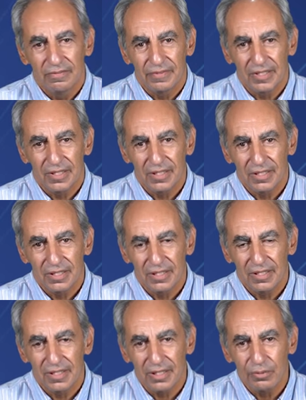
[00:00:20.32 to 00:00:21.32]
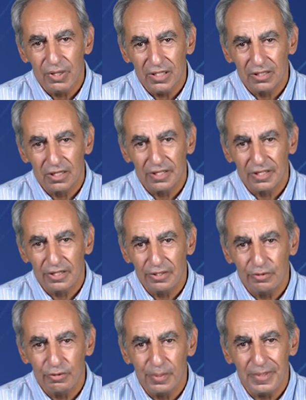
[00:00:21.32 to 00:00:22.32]
فالواحد قرر
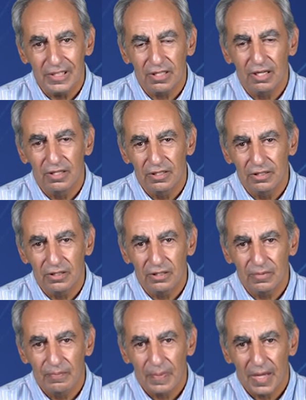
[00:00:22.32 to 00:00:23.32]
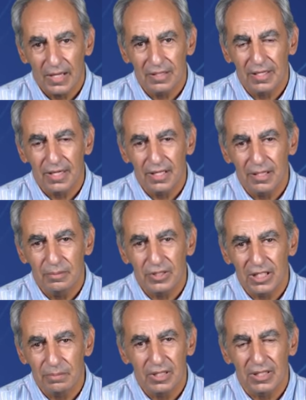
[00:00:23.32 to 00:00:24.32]
انه يبعد خالص حتى يعني انا من
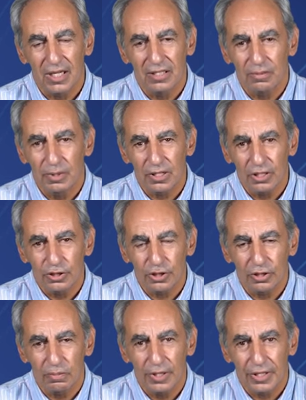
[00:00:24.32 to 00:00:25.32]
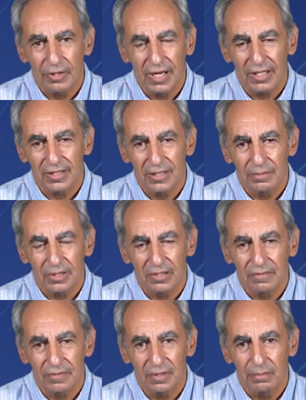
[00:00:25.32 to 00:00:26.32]
ساعه ما استقلت ما طلعتش غير مره واحده
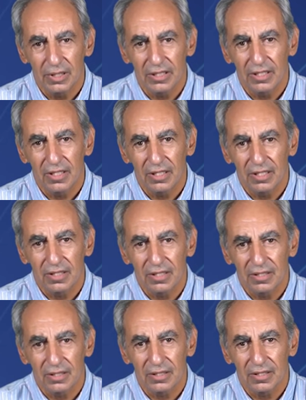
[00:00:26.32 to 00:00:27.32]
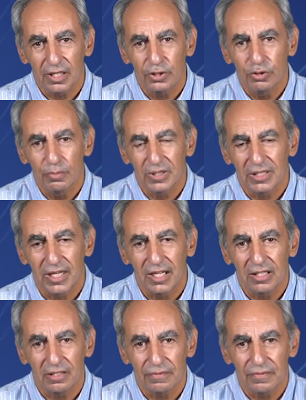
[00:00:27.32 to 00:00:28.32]
يمكن في الميديا تاني يوم ما
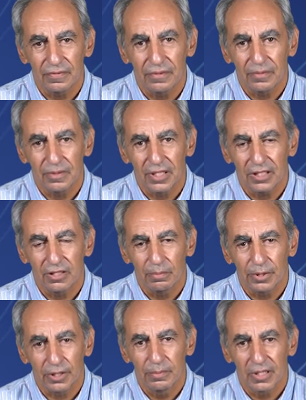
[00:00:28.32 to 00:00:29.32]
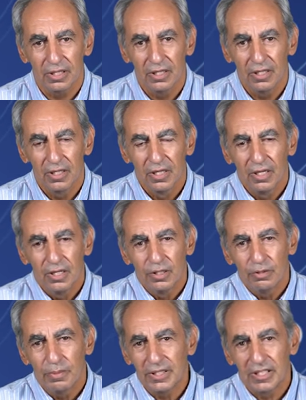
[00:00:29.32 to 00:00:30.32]
استقلت في احدى البرامج
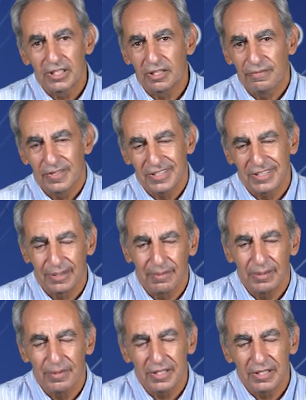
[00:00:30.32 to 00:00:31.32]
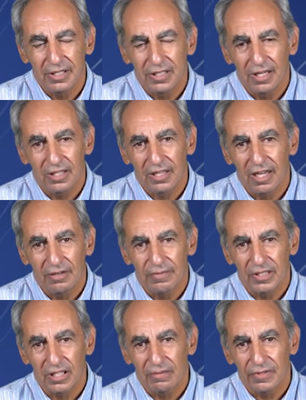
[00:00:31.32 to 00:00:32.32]
وبعد كده رفضت تماما اني اطلع
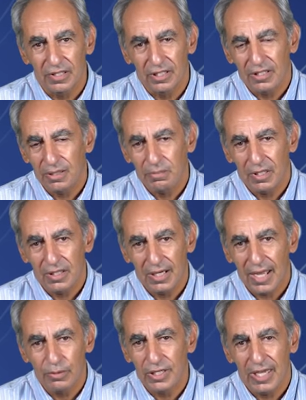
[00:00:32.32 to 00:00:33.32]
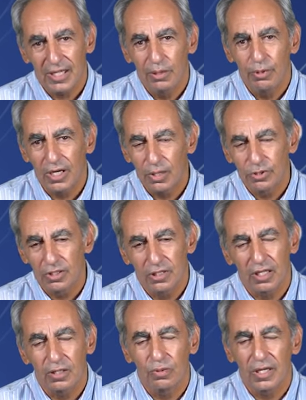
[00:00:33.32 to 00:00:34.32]
الفتره اللي فاتت لان انا انا لا عاوز اهاجم ولا عاوز
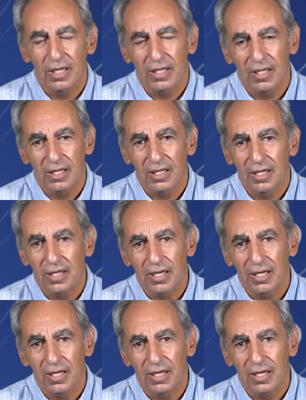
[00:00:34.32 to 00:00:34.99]
انتقد ولا